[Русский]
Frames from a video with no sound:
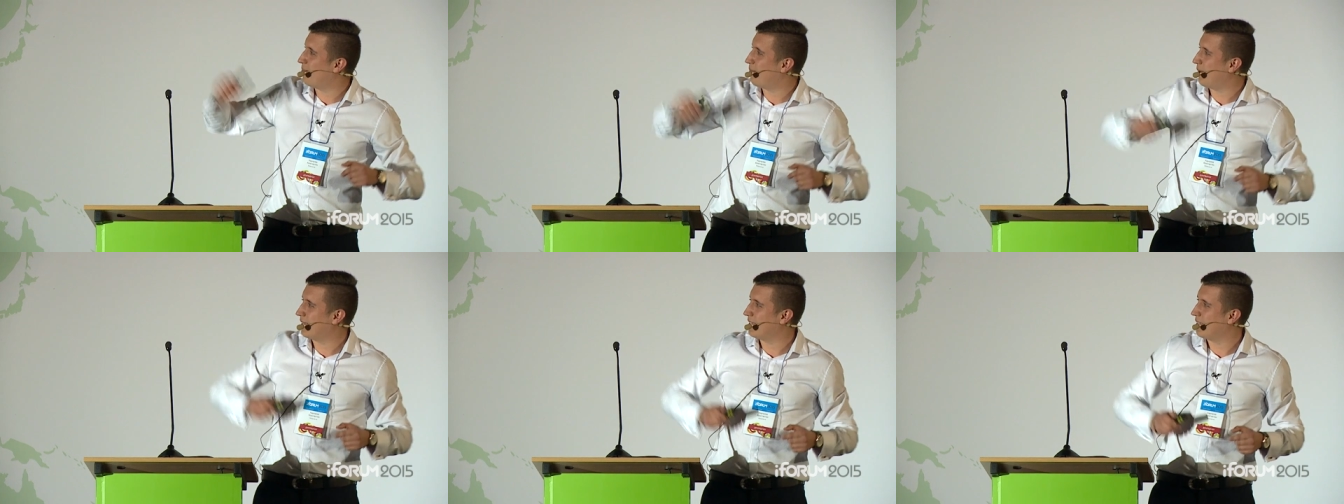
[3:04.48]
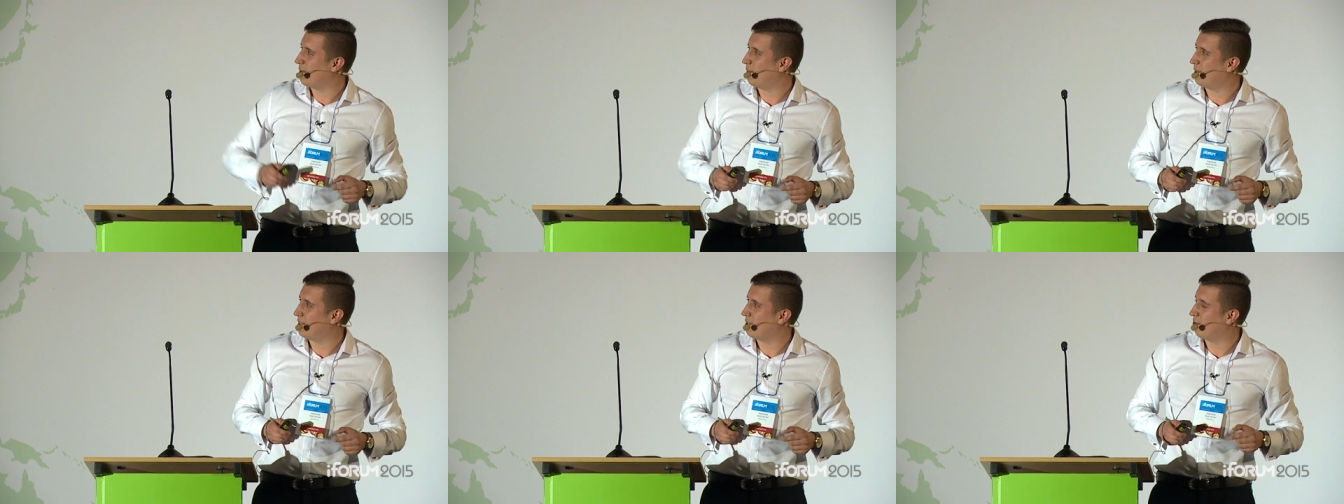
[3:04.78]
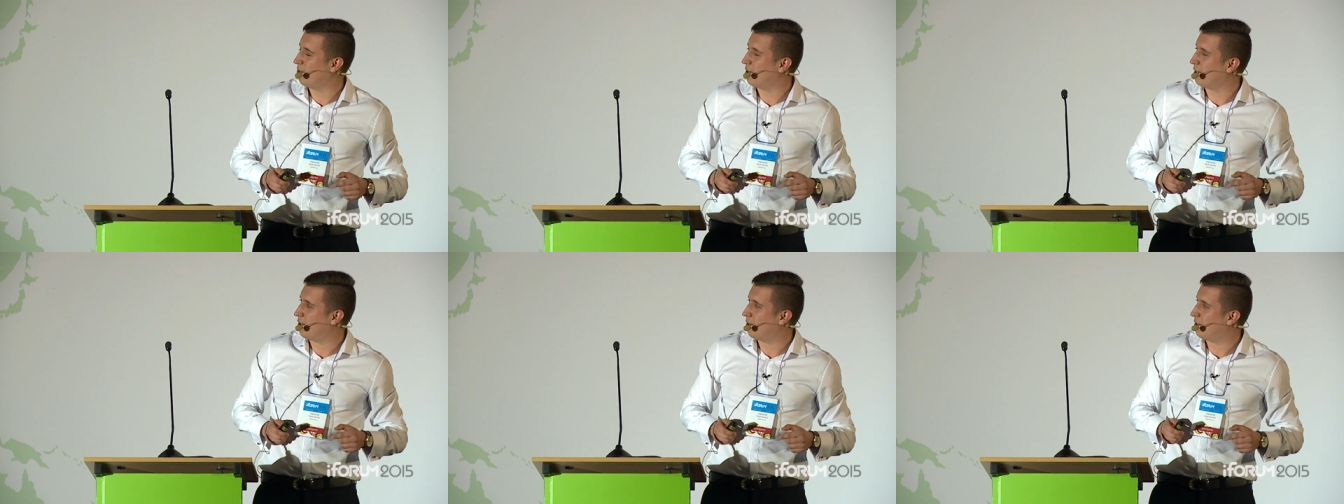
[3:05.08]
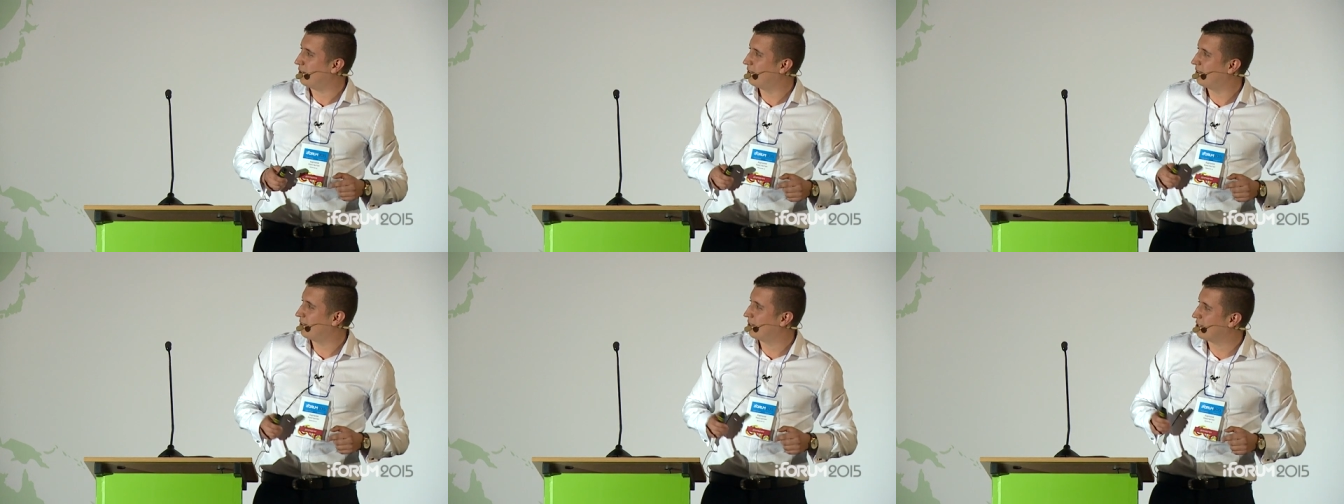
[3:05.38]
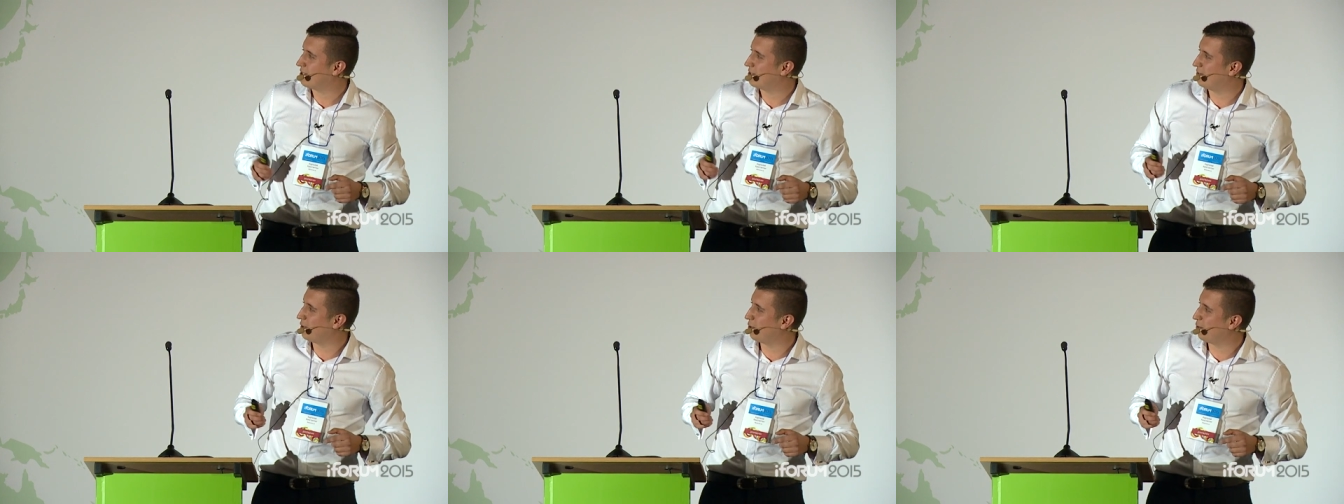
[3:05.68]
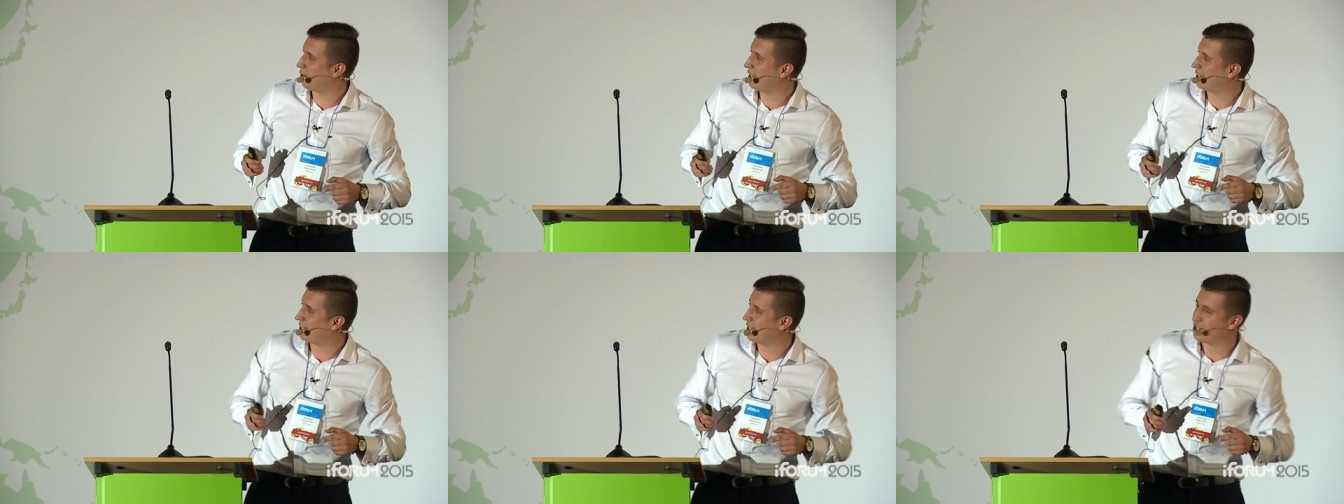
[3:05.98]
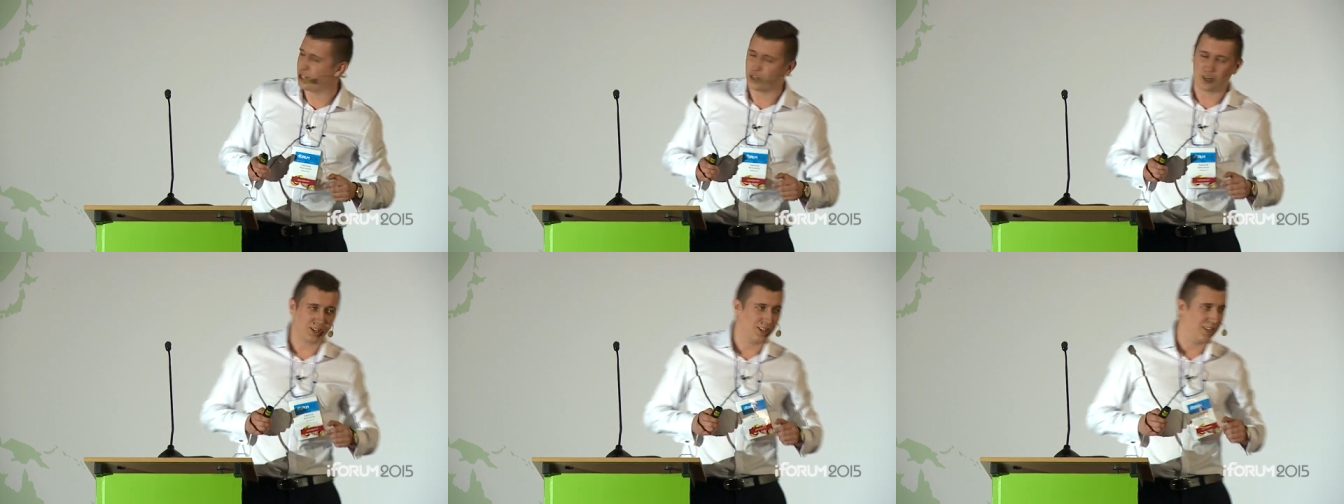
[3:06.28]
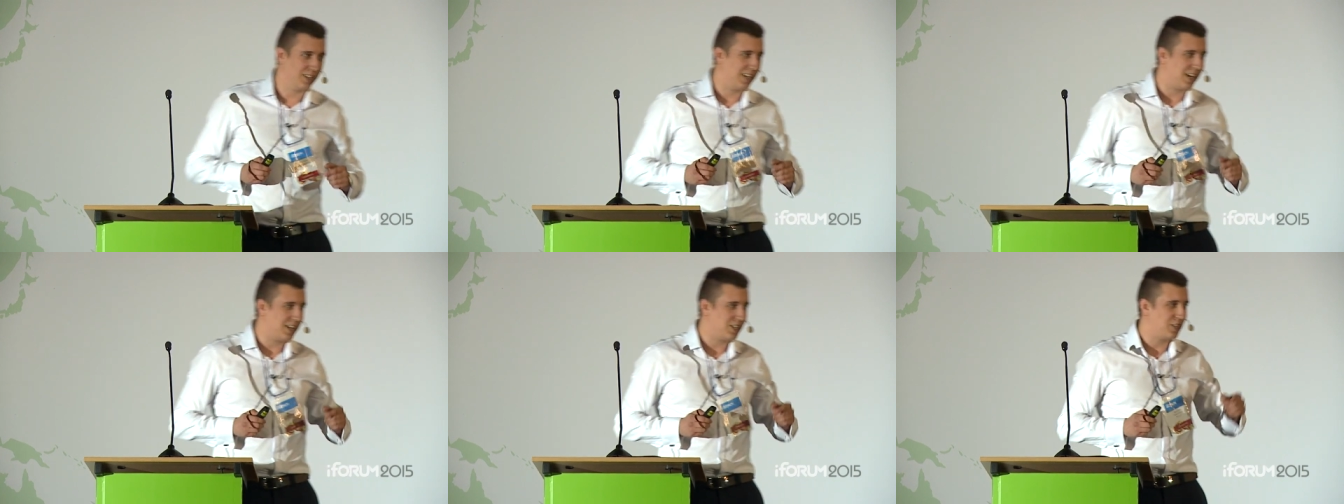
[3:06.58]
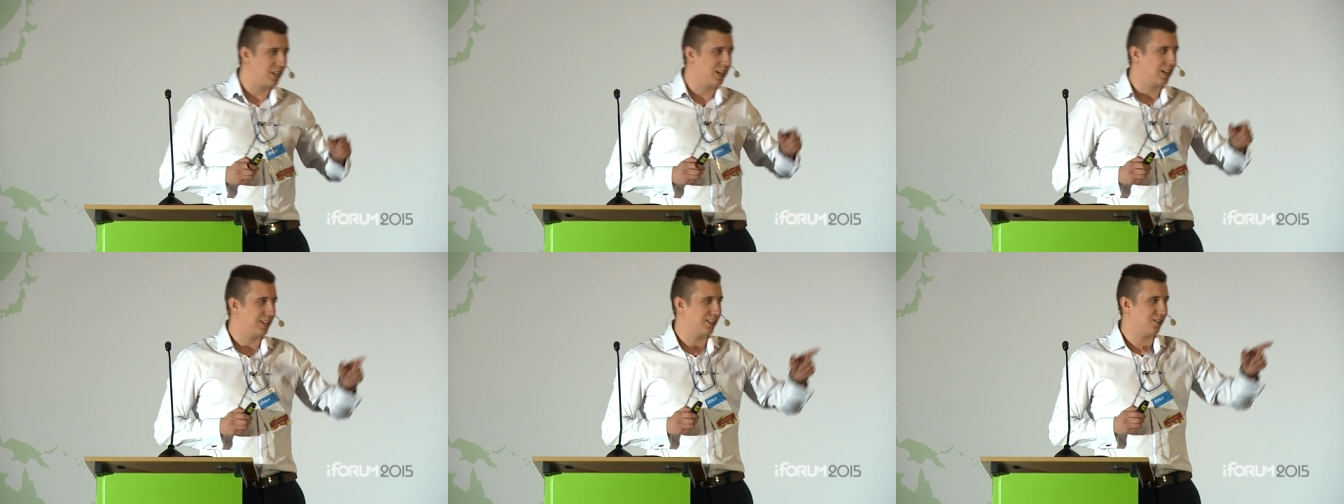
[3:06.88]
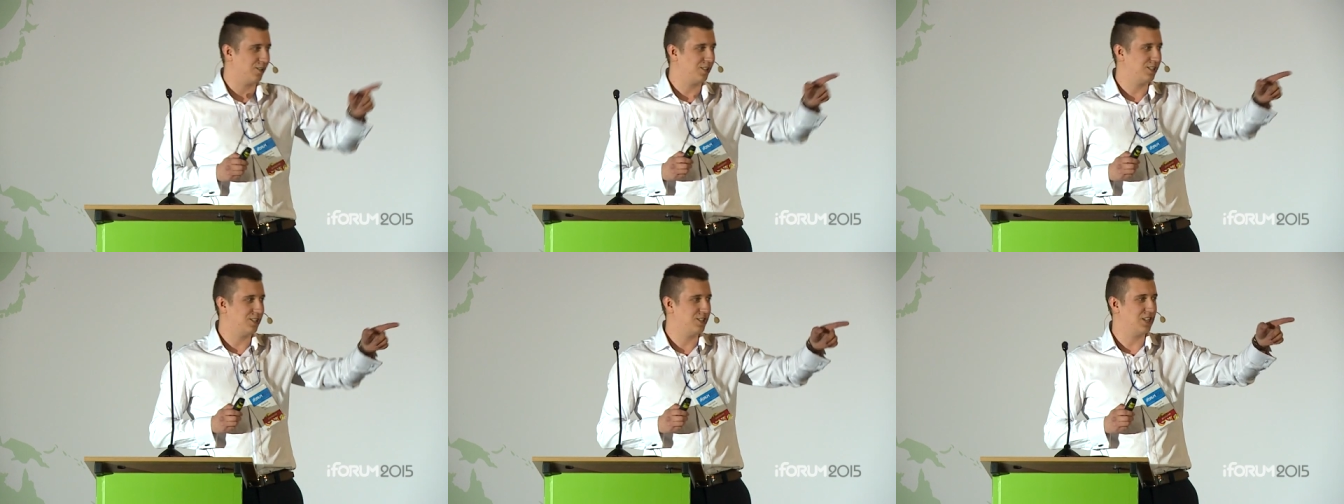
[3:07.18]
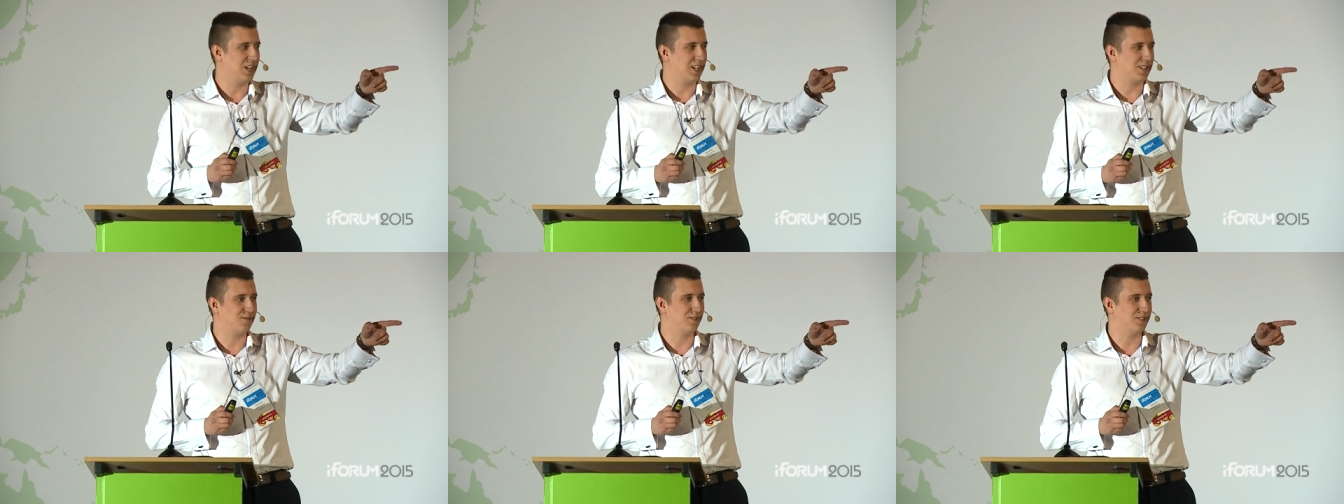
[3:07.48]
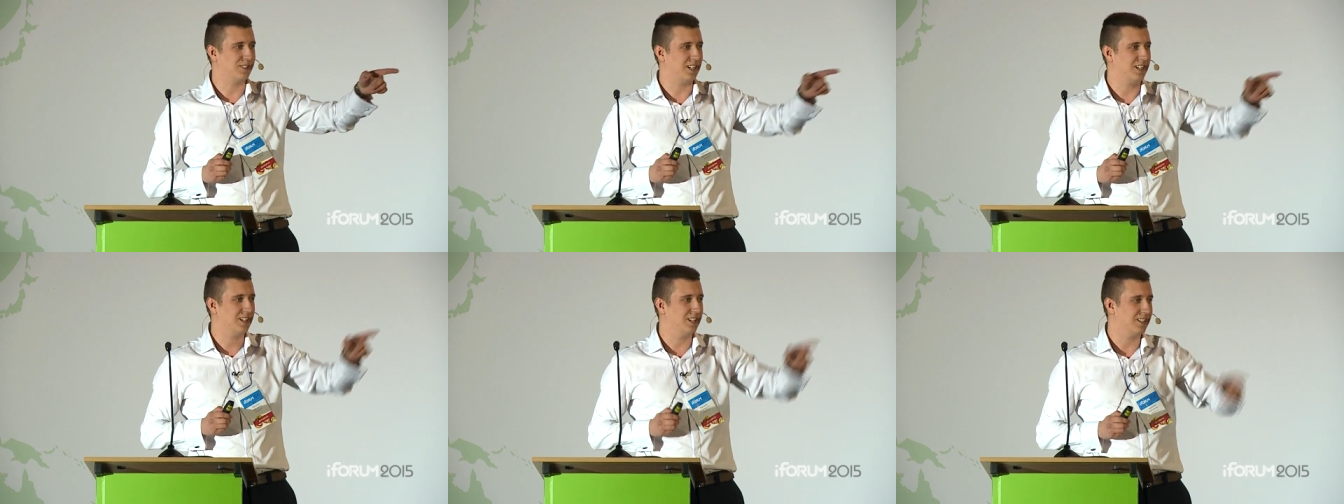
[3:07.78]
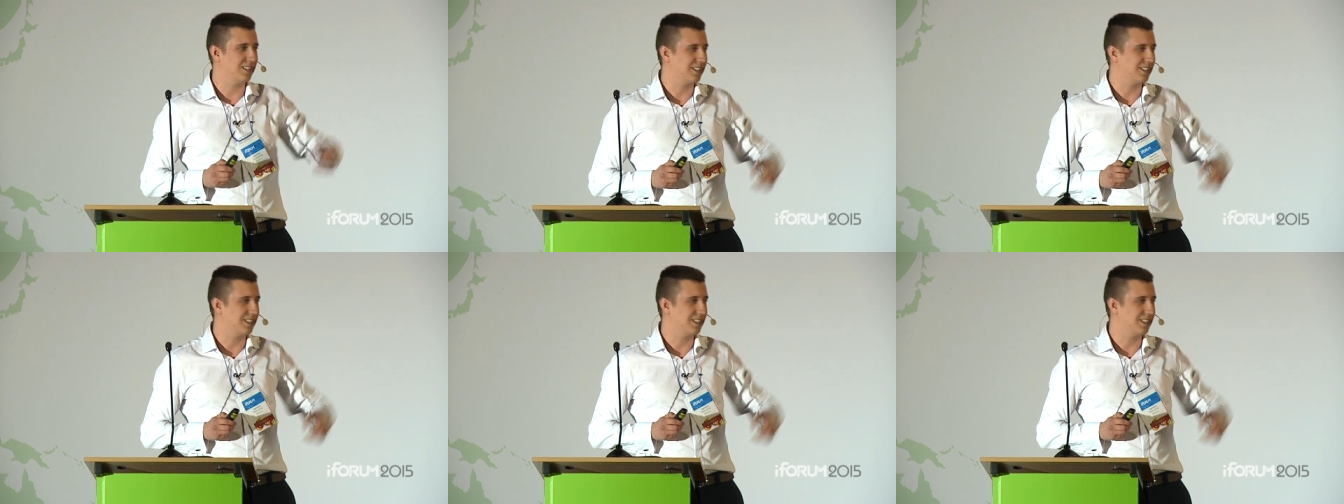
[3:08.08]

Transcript: компании Moneywell. То есть вы увидите черный ящик, который сейчас вот